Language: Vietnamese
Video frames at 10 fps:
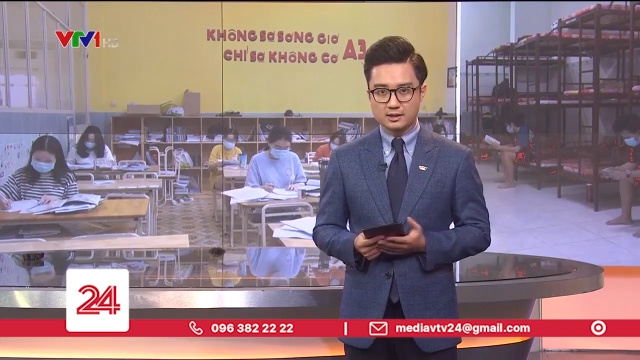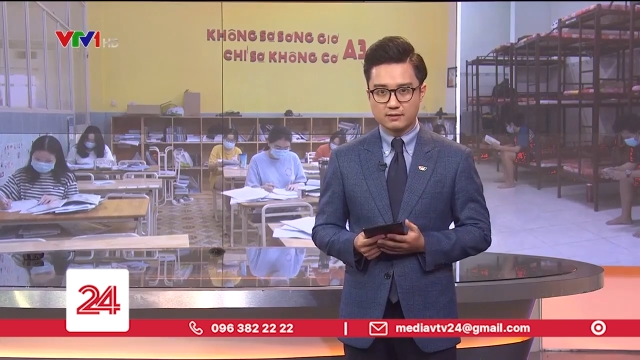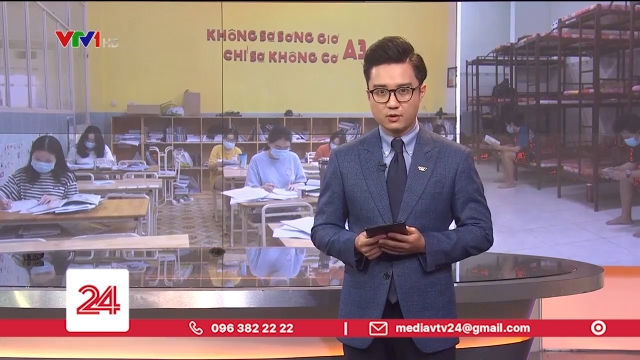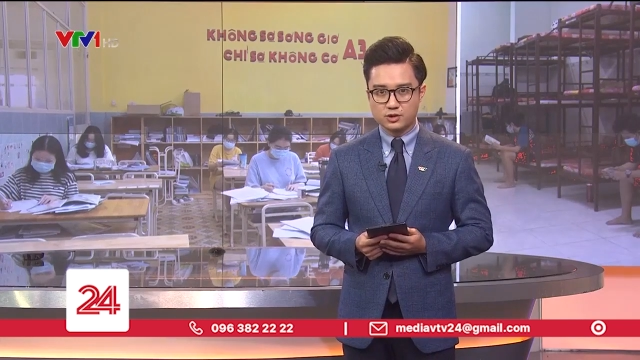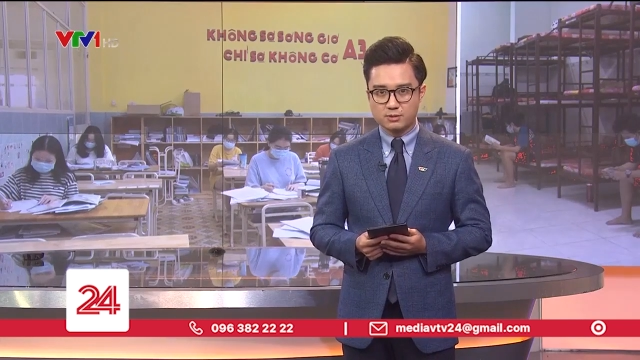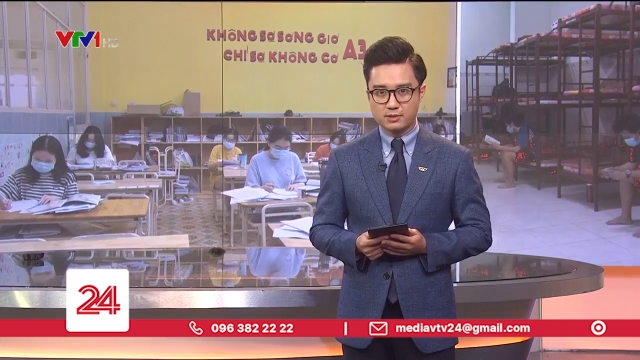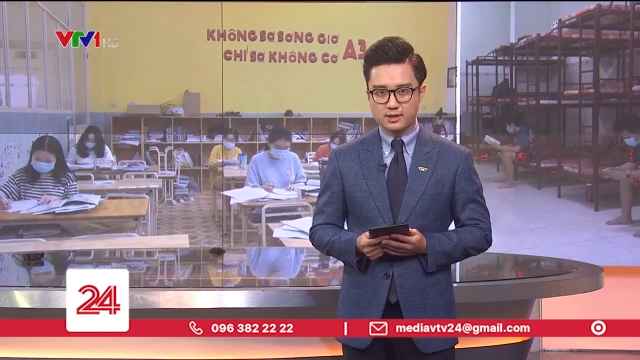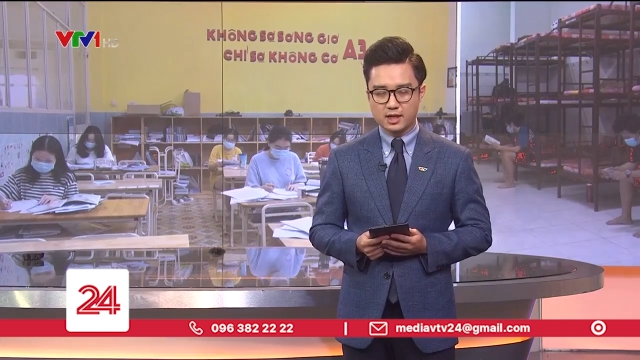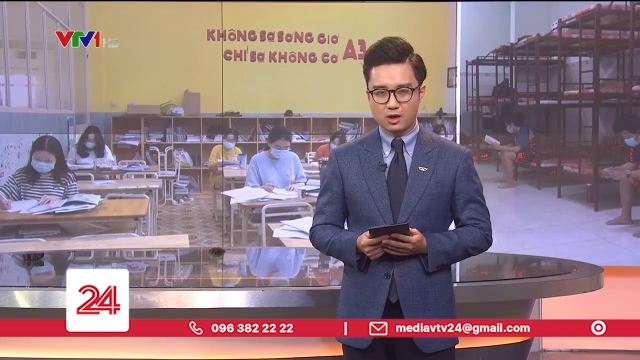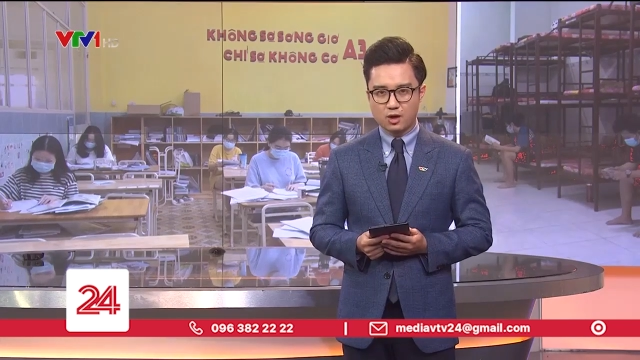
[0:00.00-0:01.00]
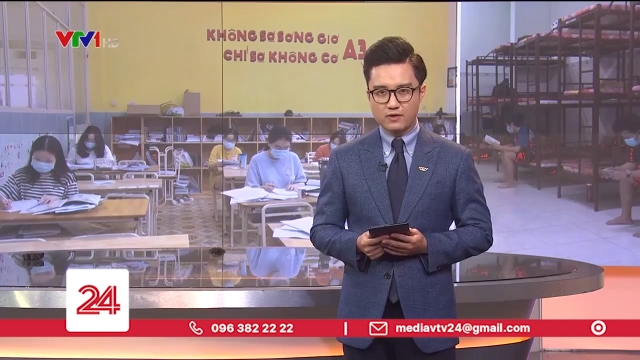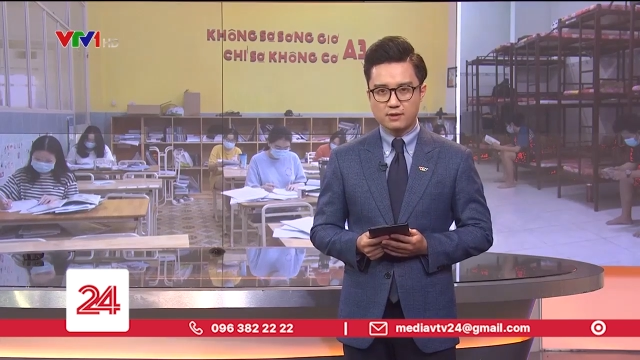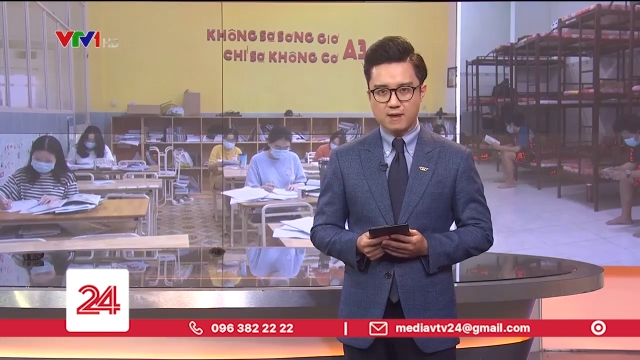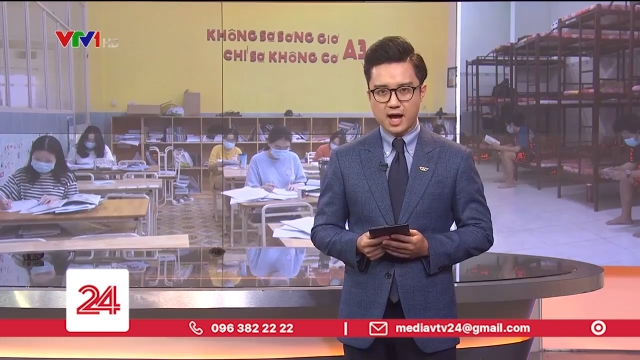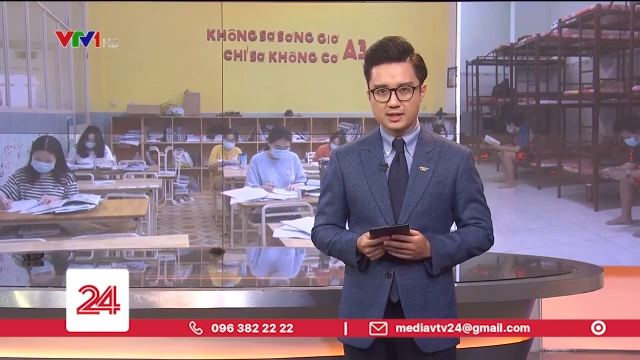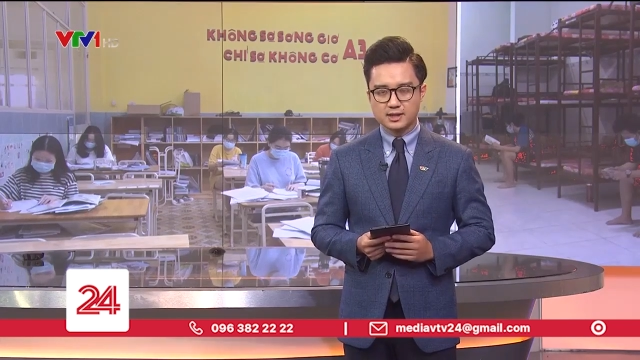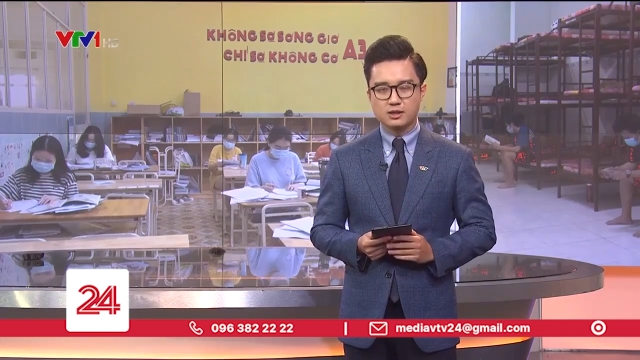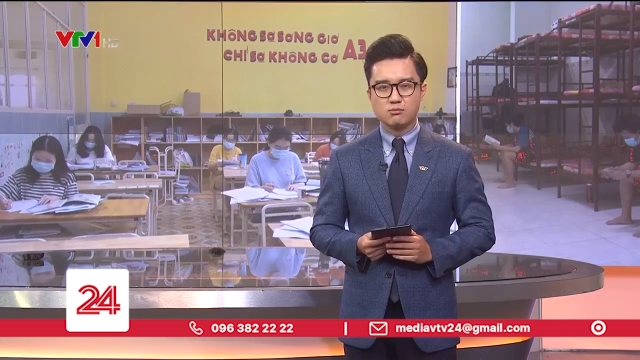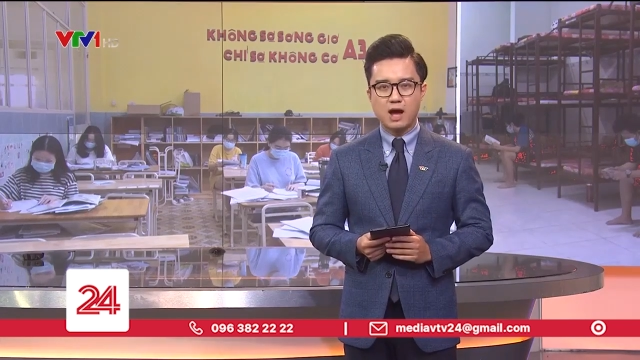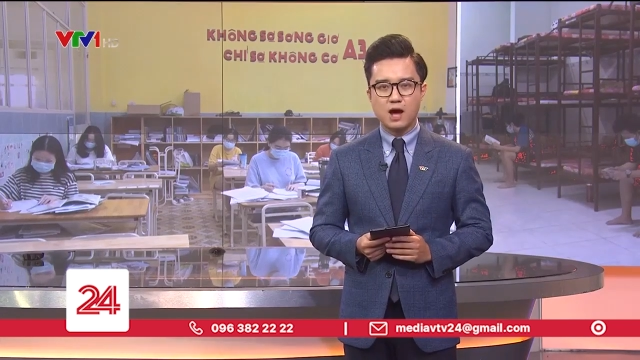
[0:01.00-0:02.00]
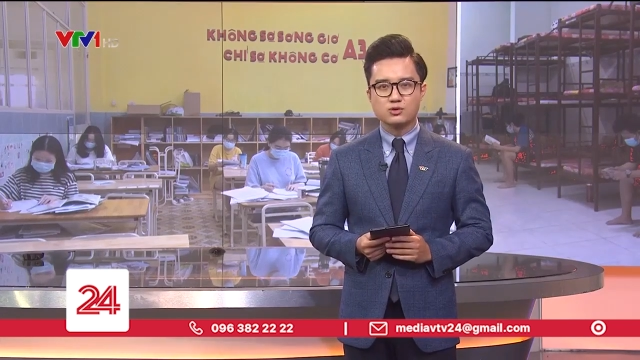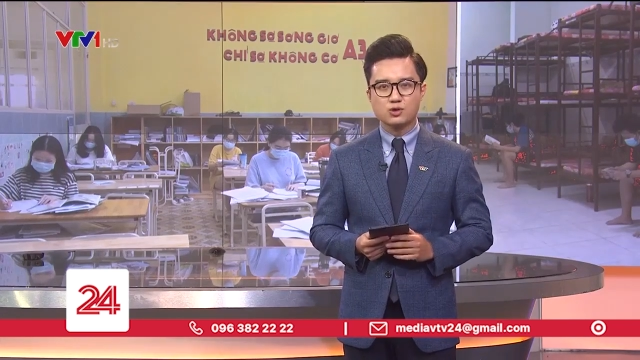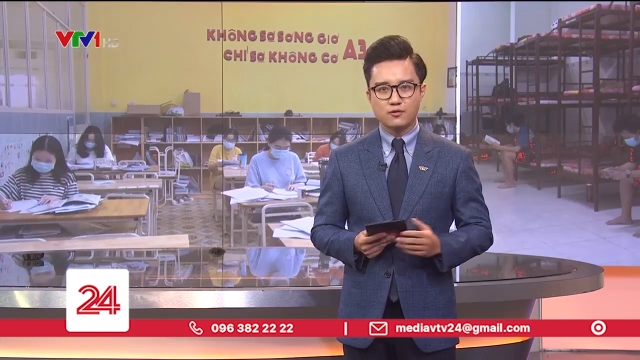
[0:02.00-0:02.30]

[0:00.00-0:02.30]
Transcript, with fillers: thành phố Hồ Chí Minh đã có văn bản thông báo